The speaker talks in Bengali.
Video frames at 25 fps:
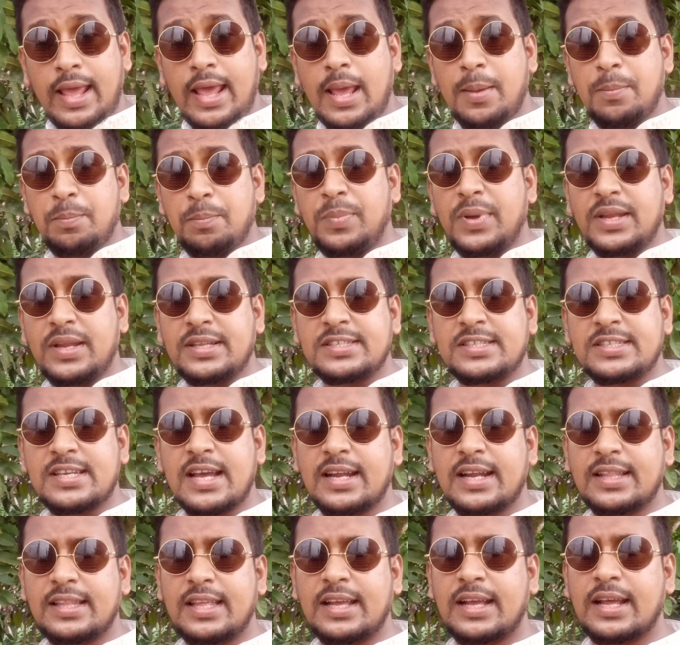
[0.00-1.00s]
এমপির
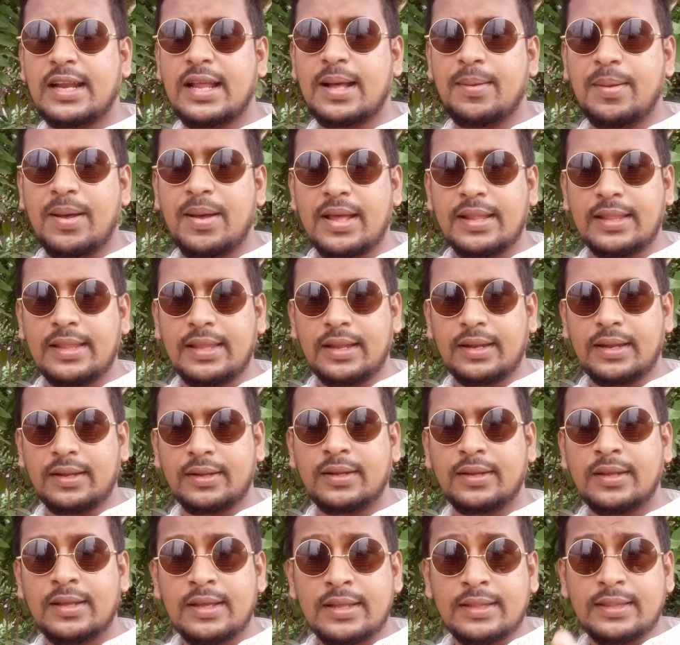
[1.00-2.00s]
চেয়ার থেকে নামায় দেন
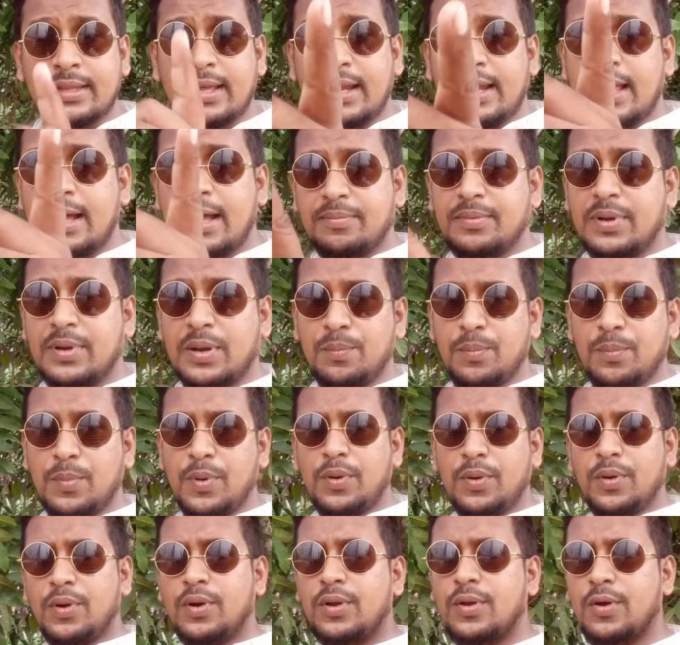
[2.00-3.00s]
তাহলে আপনার
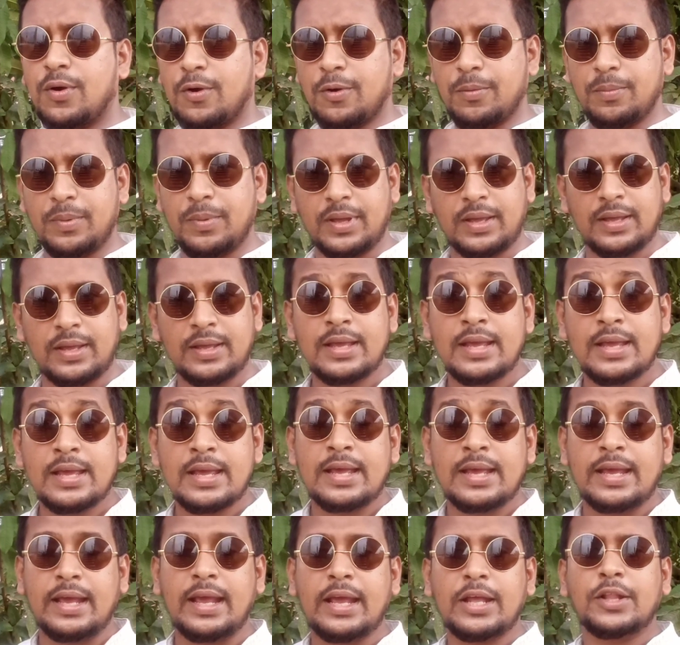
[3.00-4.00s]
মঙ্গল হবে
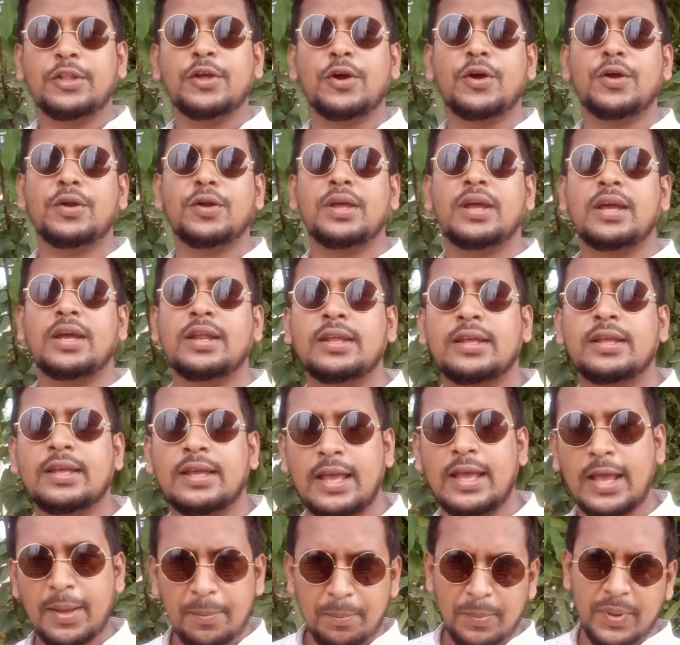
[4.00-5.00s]
এই ধরনের
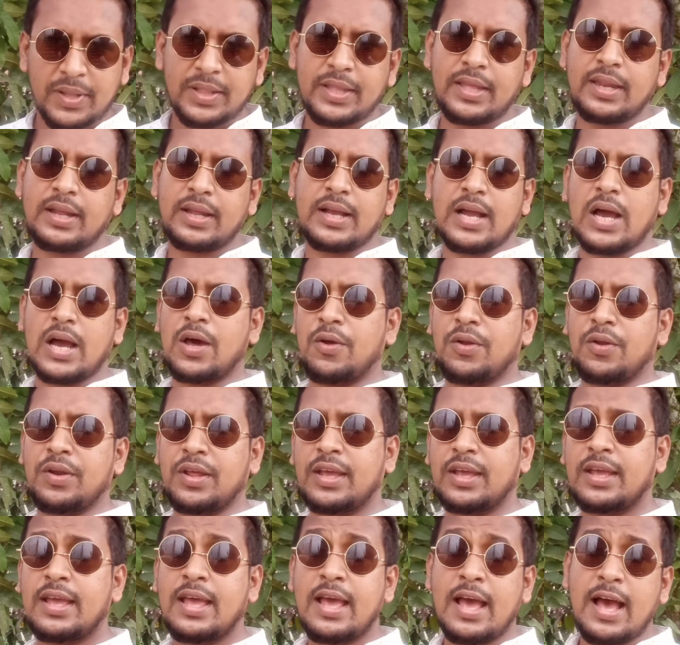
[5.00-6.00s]
এমপিদের
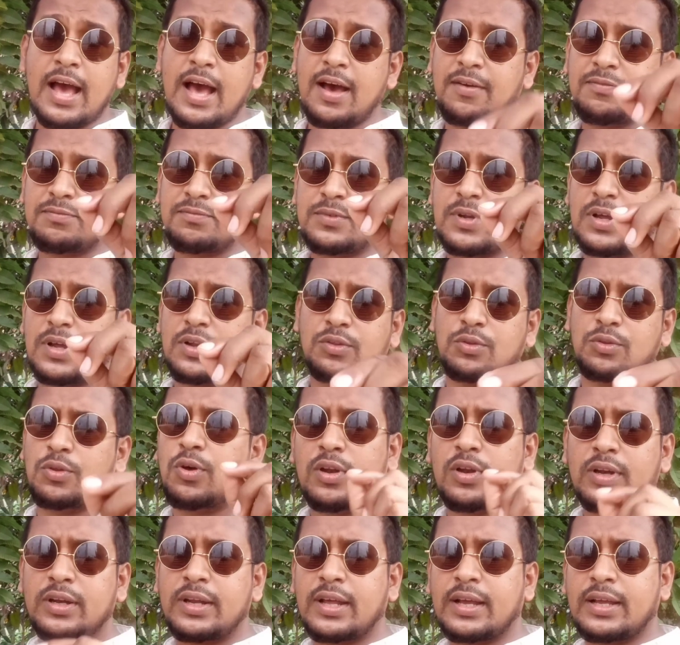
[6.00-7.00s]
কারণে আপনার
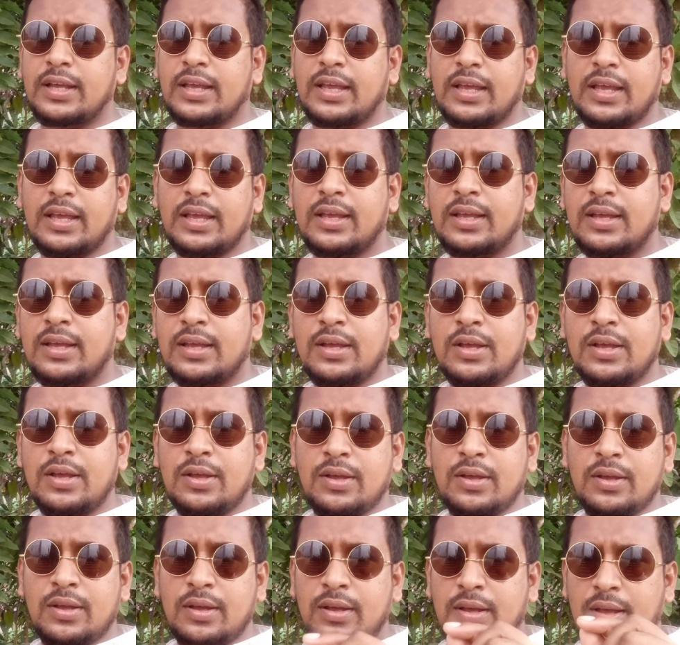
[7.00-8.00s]
দলটাকে
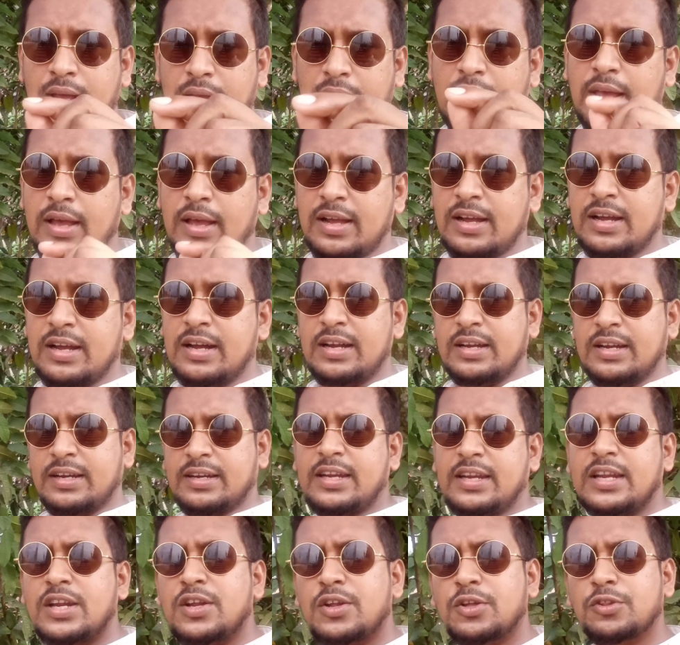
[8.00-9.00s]
হ্যাঁ
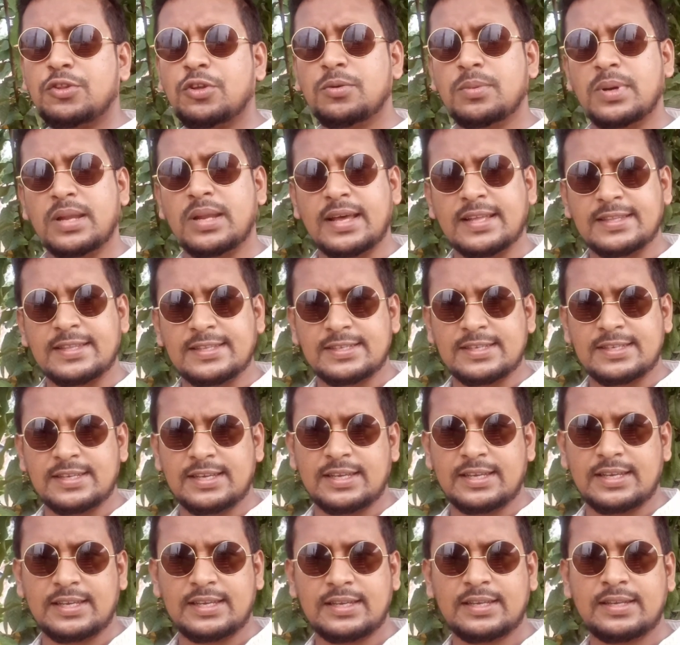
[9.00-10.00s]
বিরত বানাচ্ছে
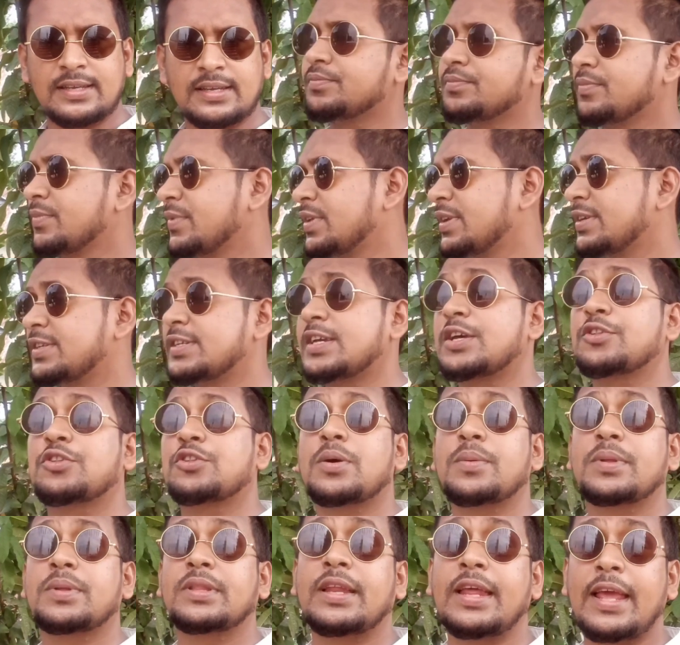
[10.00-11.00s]
সে তো
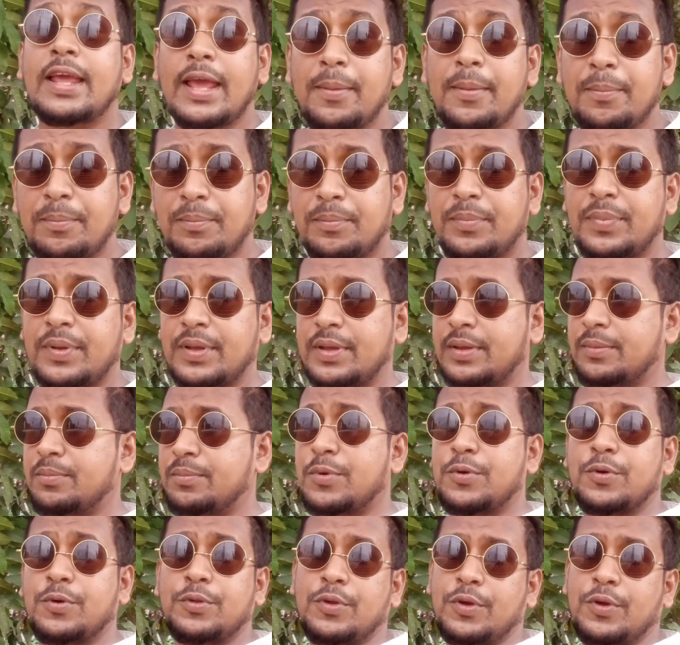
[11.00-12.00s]
আমাদের এমপি
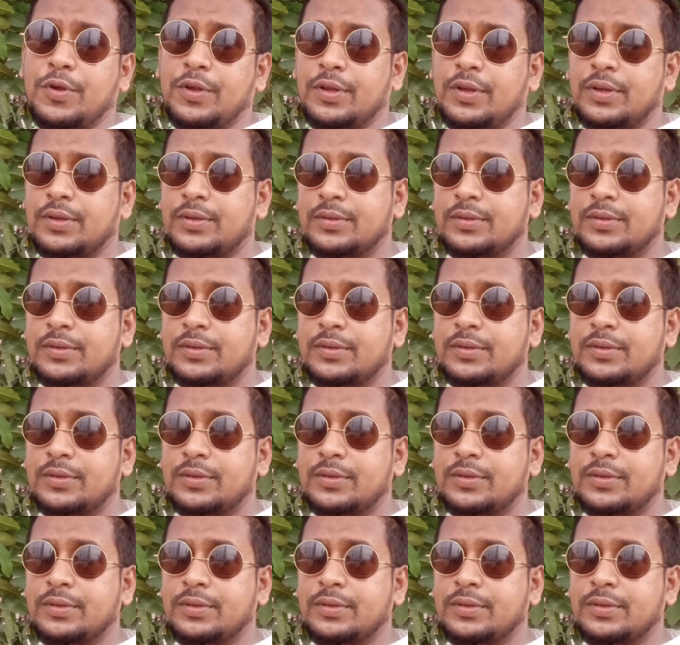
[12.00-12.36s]
মহোদয়